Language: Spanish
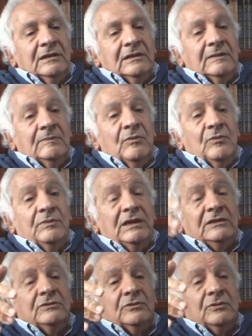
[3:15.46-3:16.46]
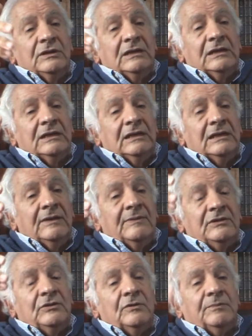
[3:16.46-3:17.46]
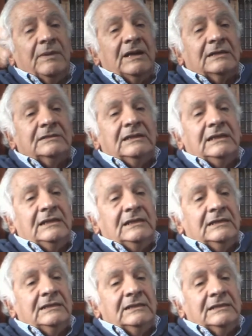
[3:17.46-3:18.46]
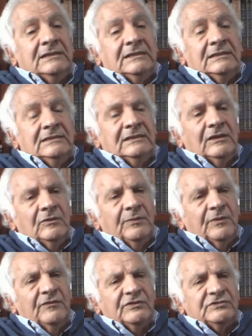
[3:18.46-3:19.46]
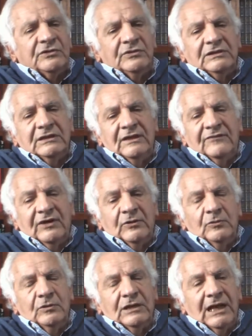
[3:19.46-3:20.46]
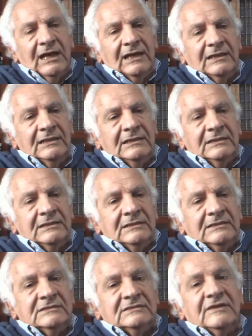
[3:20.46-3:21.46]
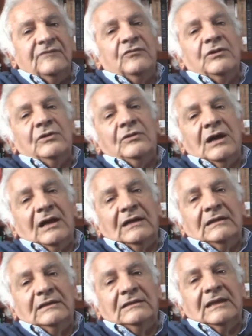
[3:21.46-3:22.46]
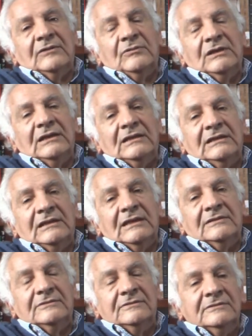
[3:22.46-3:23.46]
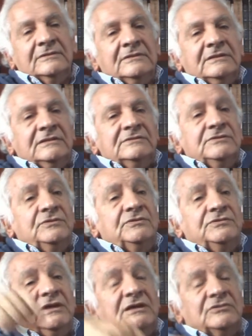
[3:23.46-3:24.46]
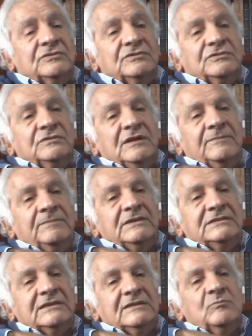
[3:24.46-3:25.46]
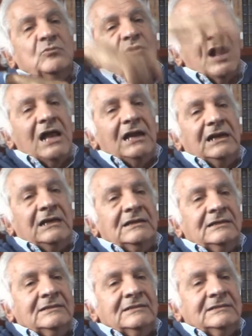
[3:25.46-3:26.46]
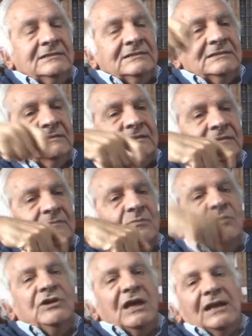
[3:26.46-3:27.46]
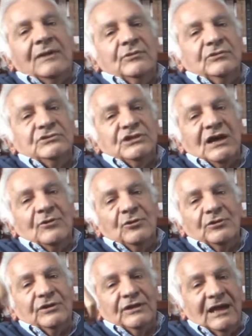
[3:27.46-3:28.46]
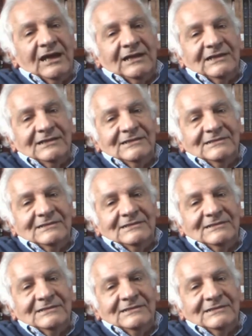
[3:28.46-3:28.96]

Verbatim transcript: el momento en que la mayor parte de los profesores de la facultad se fueron a Cayetano Heredia, ¿no? Yo no sé, esto es una especie de mural muy a la brocha gorda,